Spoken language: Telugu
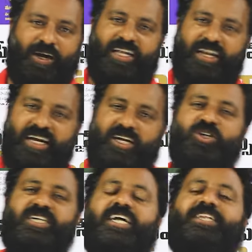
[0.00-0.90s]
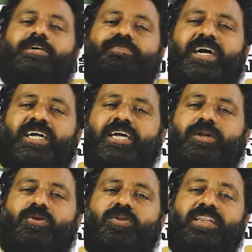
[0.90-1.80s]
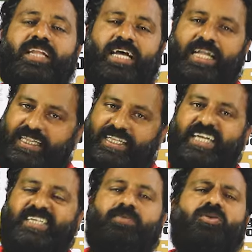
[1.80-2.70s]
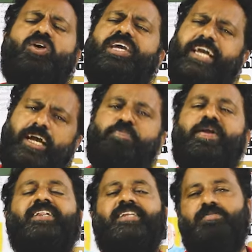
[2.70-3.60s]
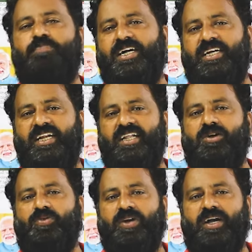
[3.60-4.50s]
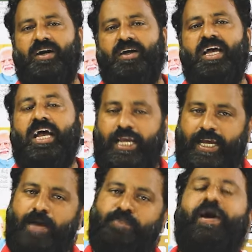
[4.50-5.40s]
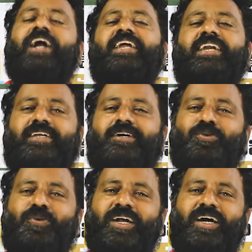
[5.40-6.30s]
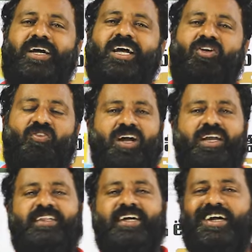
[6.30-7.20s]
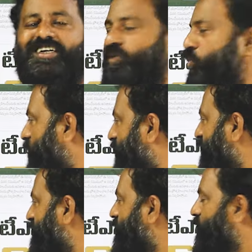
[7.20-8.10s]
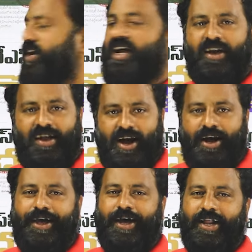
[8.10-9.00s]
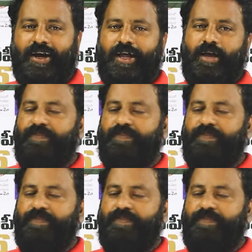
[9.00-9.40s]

పార్టీ రెండు జాతీయ పార్టీలు దేశంలో ఏ ప్రాంతీయ పార్టీని ఎదగకుండా ఏ పార్టీని ఎదగకుండా వాళ్ళు ఇద్దరు కలిసి కుట్రలు చేస్తారు నేను ఆడ ఆనాడే